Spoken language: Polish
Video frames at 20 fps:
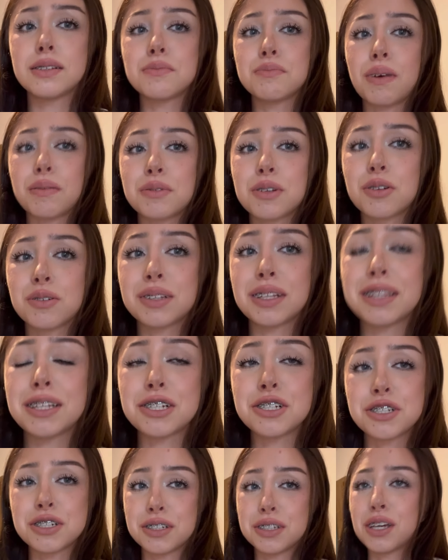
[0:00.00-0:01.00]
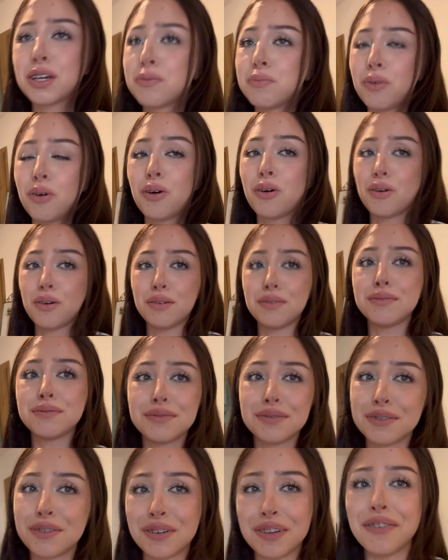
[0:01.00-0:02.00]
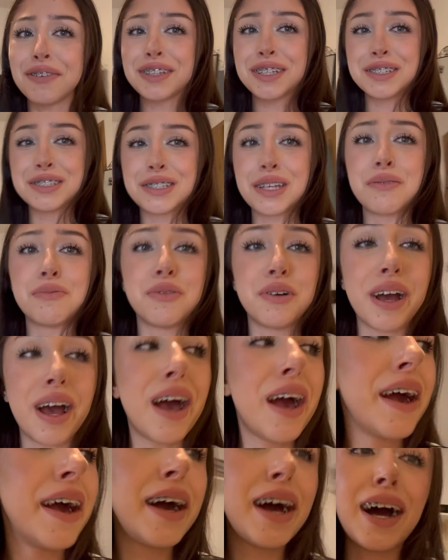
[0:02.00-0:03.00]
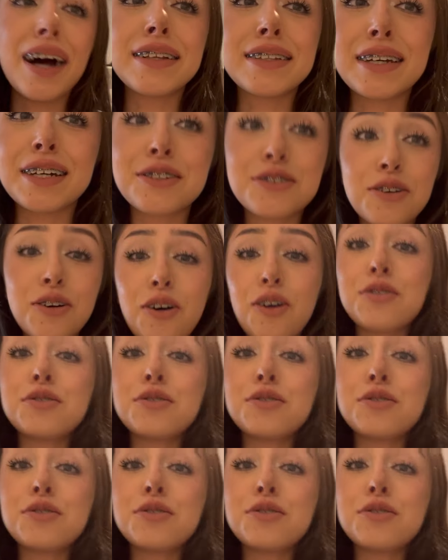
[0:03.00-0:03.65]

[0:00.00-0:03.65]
Mam tylko ten naszyjnik, bo go nawet nie zdejmuję, a tak to